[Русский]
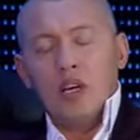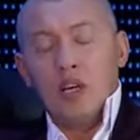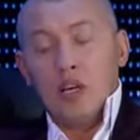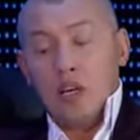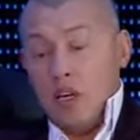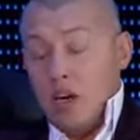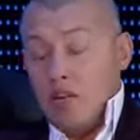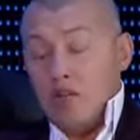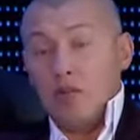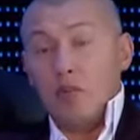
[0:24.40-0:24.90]

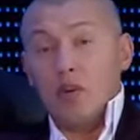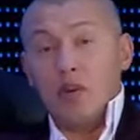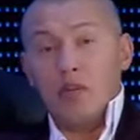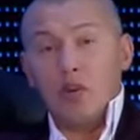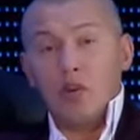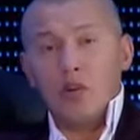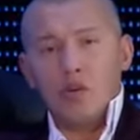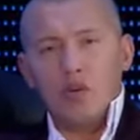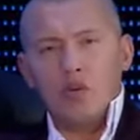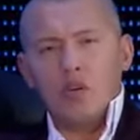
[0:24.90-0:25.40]
И я вам
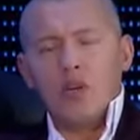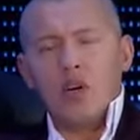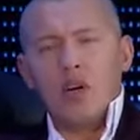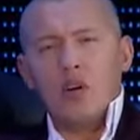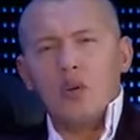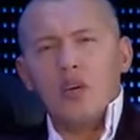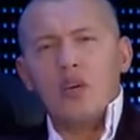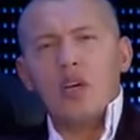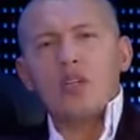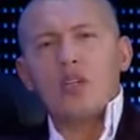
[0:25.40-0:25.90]
говорю, сколько
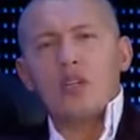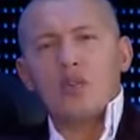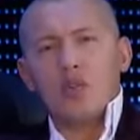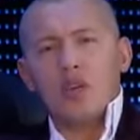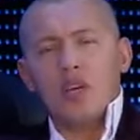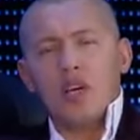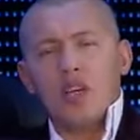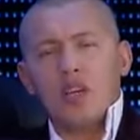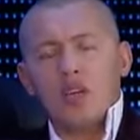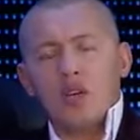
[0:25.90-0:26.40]
людей
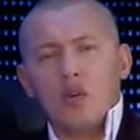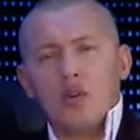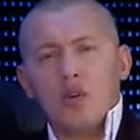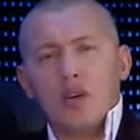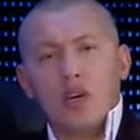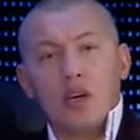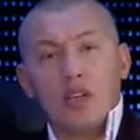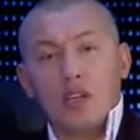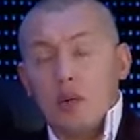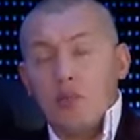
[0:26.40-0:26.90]
сегодня
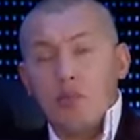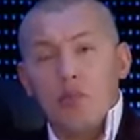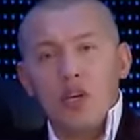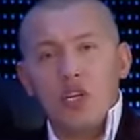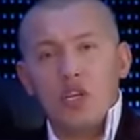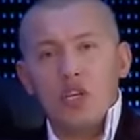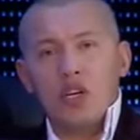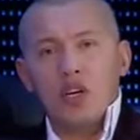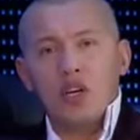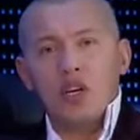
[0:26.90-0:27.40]
одиноких. Это
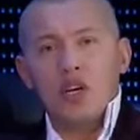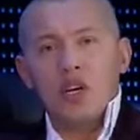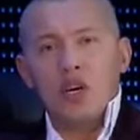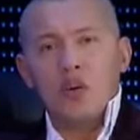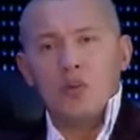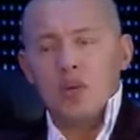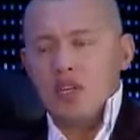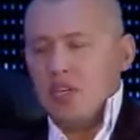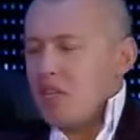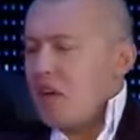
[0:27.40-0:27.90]
бич.
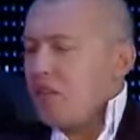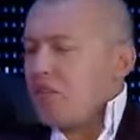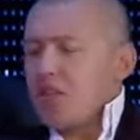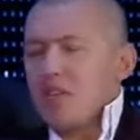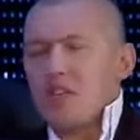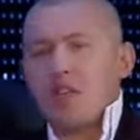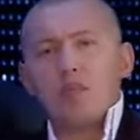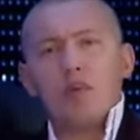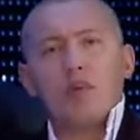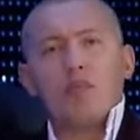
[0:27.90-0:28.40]

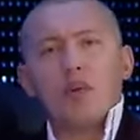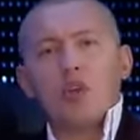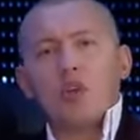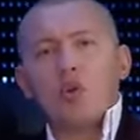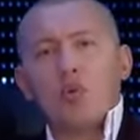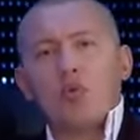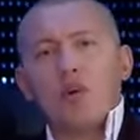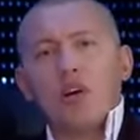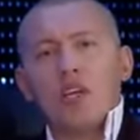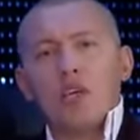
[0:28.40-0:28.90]
Представьте себе,
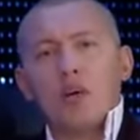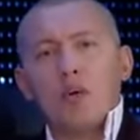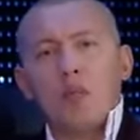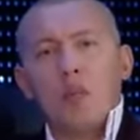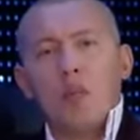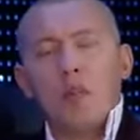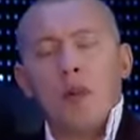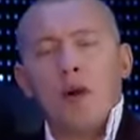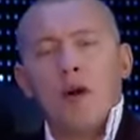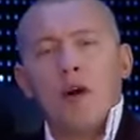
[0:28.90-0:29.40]
подумайте.
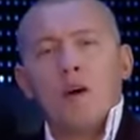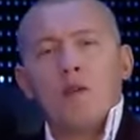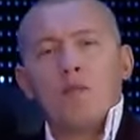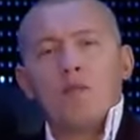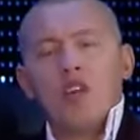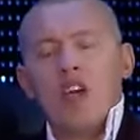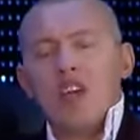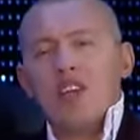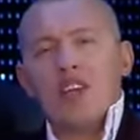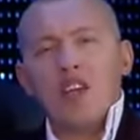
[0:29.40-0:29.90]

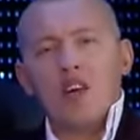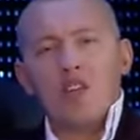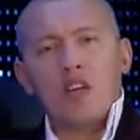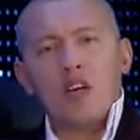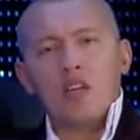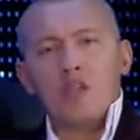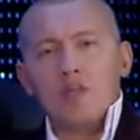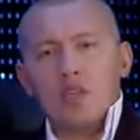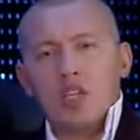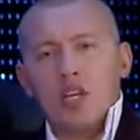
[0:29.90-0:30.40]
Я
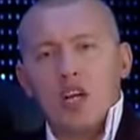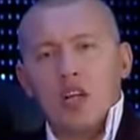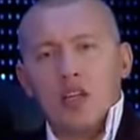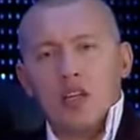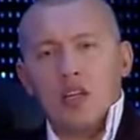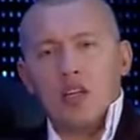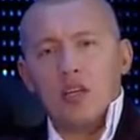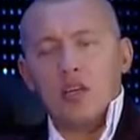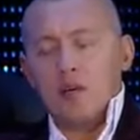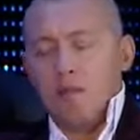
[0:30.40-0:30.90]
недавно размышлял
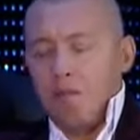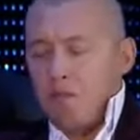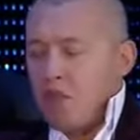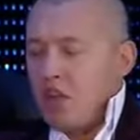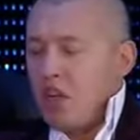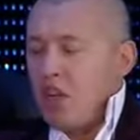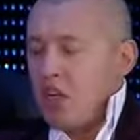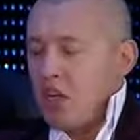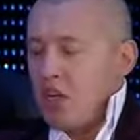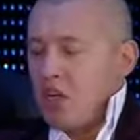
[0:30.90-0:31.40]
над этим.
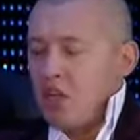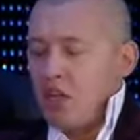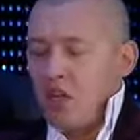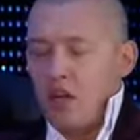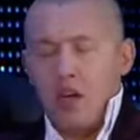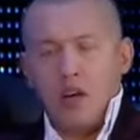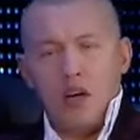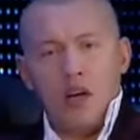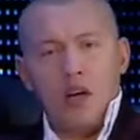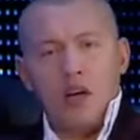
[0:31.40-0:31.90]

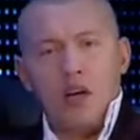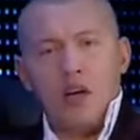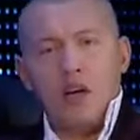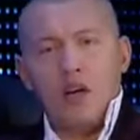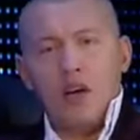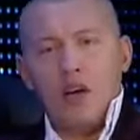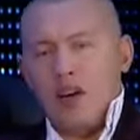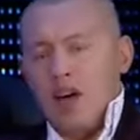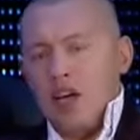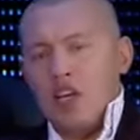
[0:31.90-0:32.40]
Э,
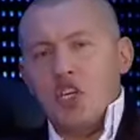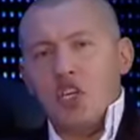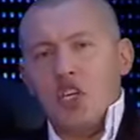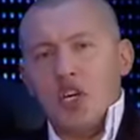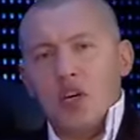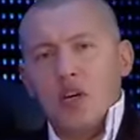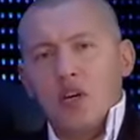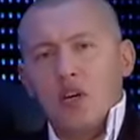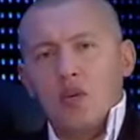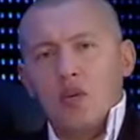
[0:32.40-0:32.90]

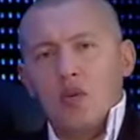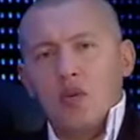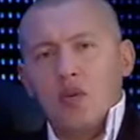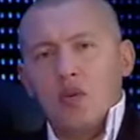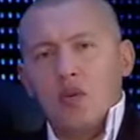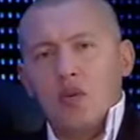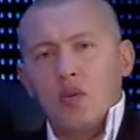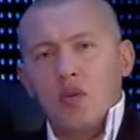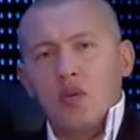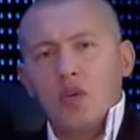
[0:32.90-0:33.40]
раньше
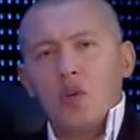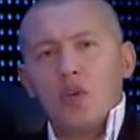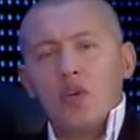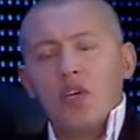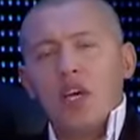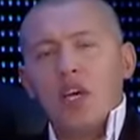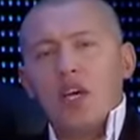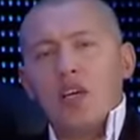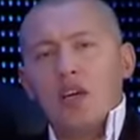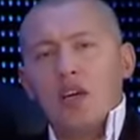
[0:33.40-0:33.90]
у
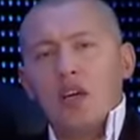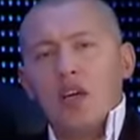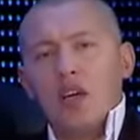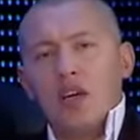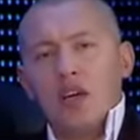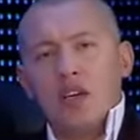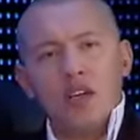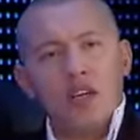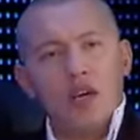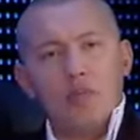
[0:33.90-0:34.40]
людей
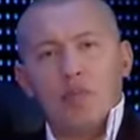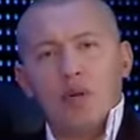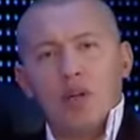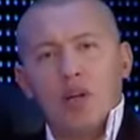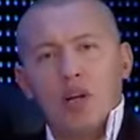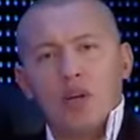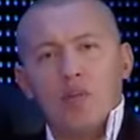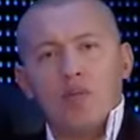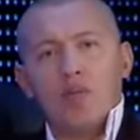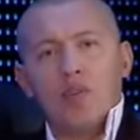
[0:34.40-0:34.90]
э, не
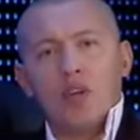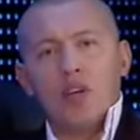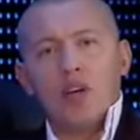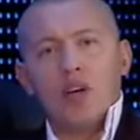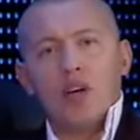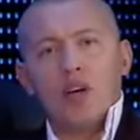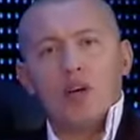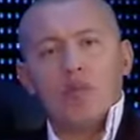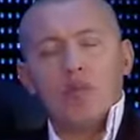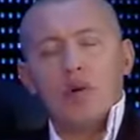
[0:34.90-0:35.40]
было
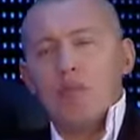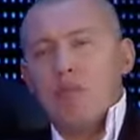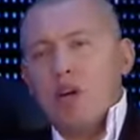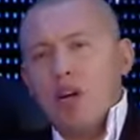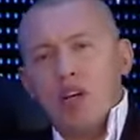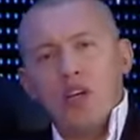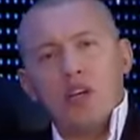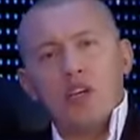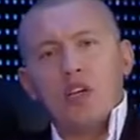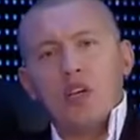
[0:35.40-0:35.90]
э,
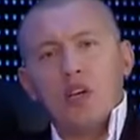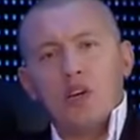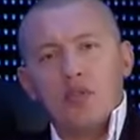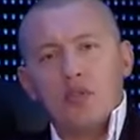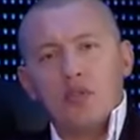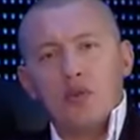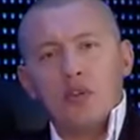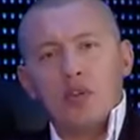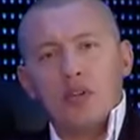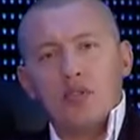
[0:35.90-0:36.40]
мобильных
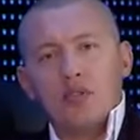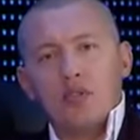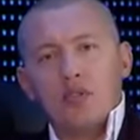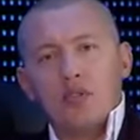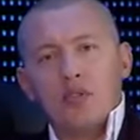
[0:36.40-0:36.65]
телефонов.